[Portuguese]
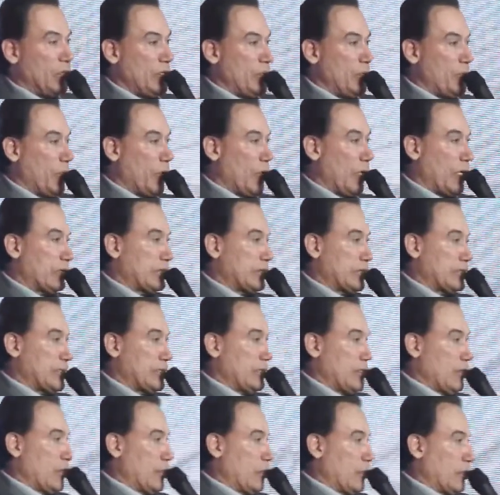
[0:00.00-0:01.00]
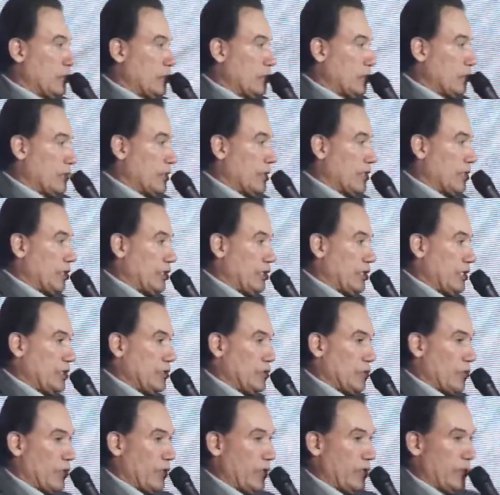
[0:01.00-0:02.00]
Não importa se o produto é
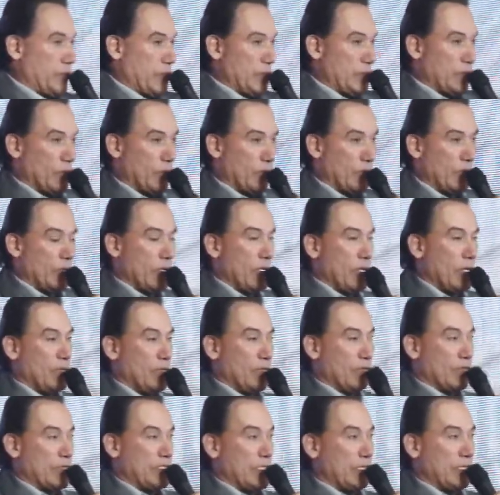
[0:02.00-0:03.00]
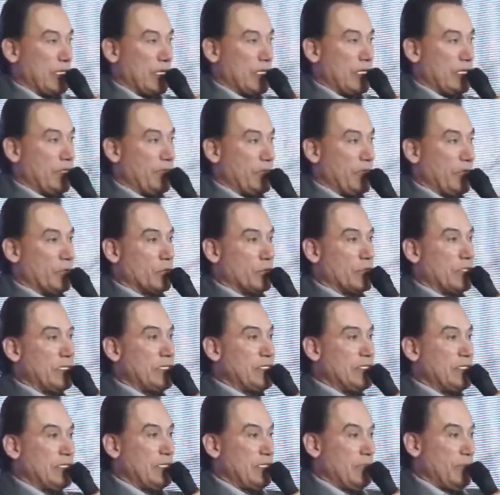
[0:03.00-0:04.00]
X ou Y, você tem que ver o
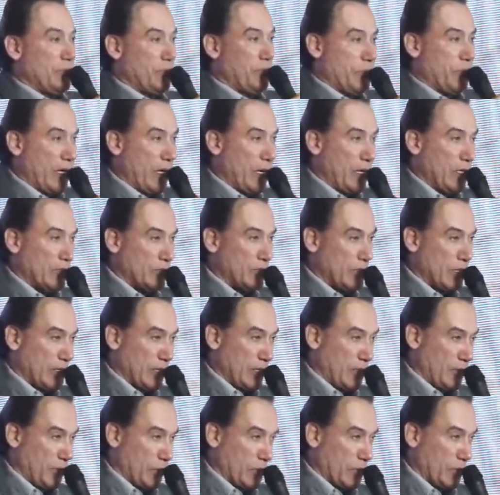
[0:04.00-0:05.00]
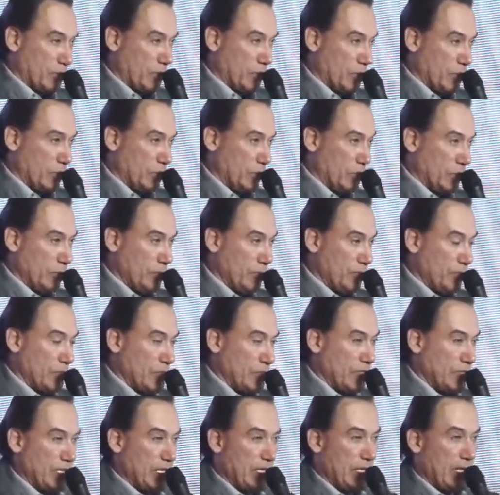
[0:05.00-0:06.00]
desempenho daquele produto,
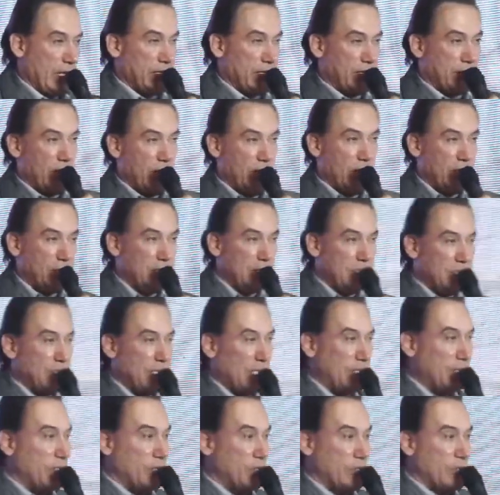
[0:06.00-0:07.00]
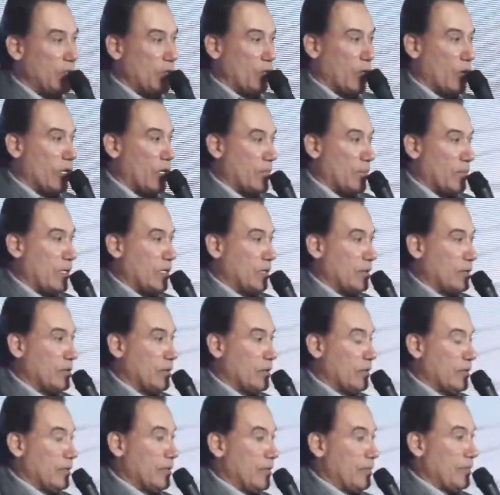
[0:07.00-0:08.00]
se ele atende, se está dentro da norma.
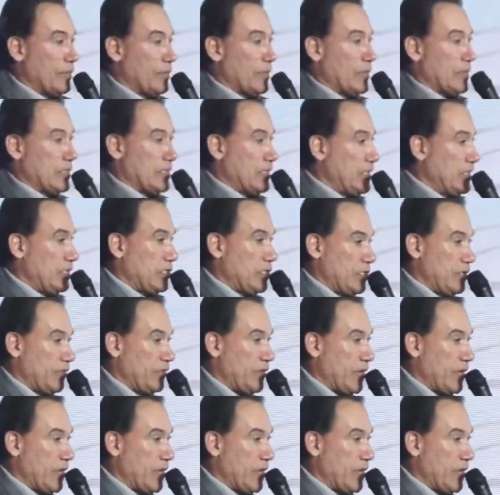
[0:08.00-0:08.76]
Se